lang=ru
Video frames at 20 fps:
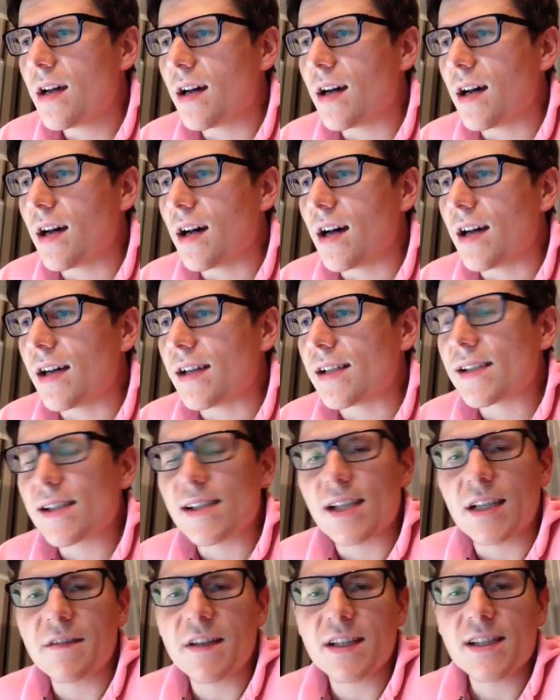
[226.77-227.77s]
Э,
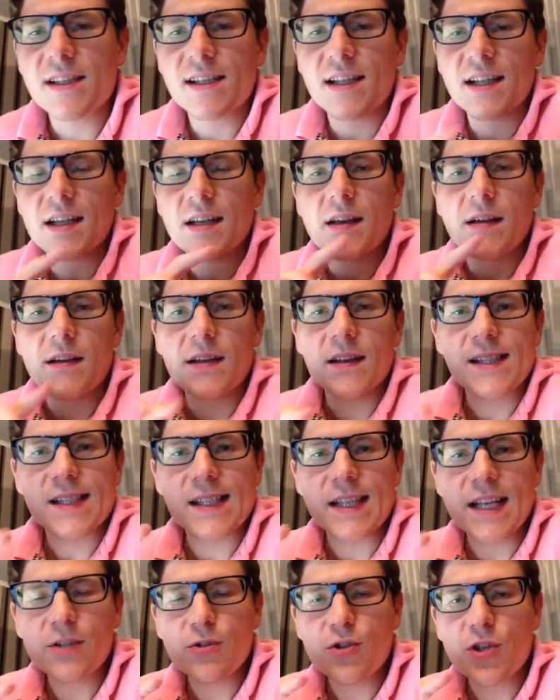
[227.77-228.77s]
соответственно,
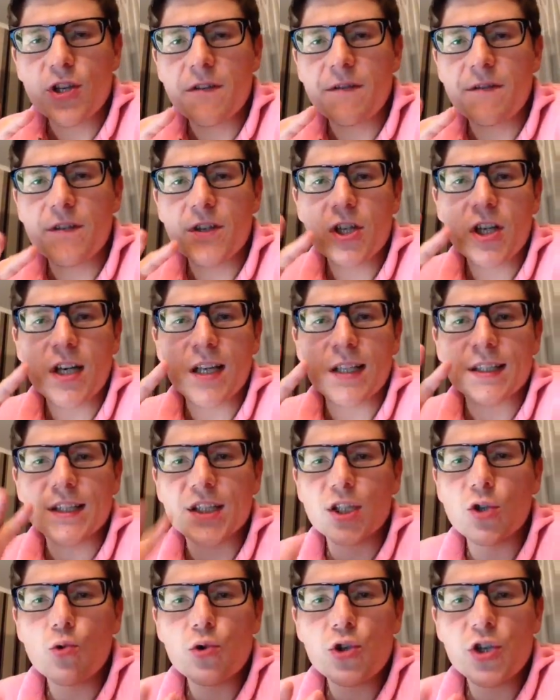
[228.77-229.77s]
следующая фишка –
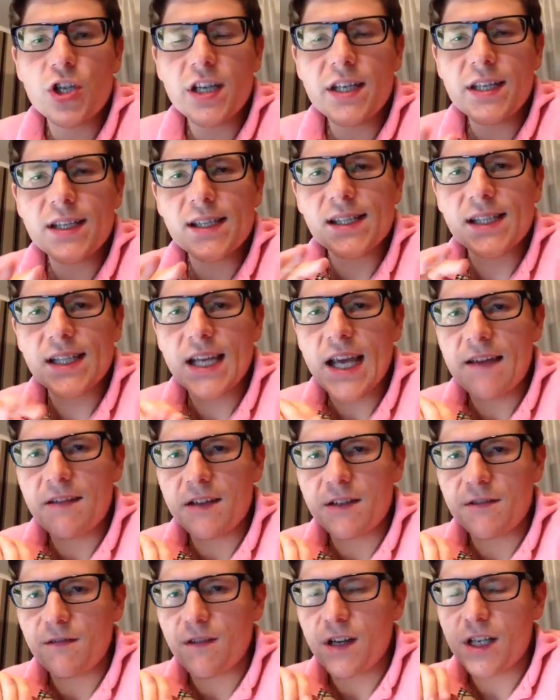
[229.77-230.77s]
научите
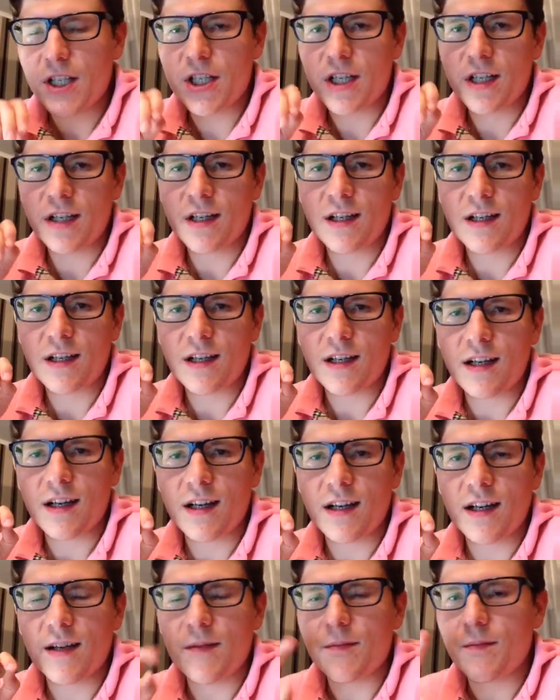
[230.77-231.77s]
ставить ваших
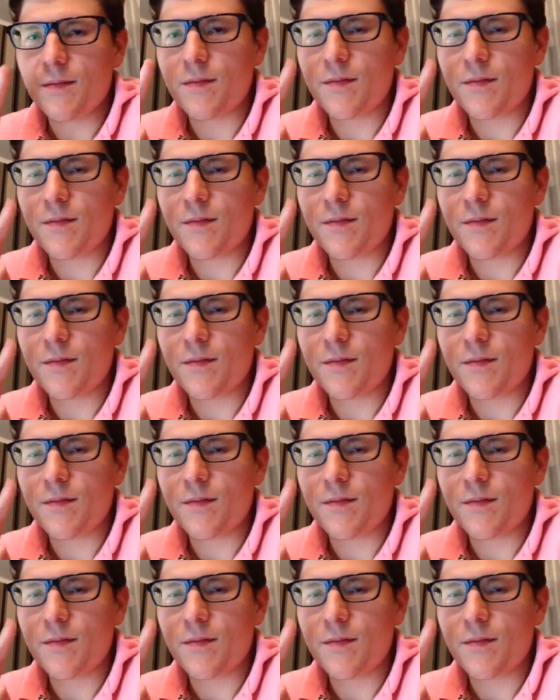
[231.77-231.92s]
э,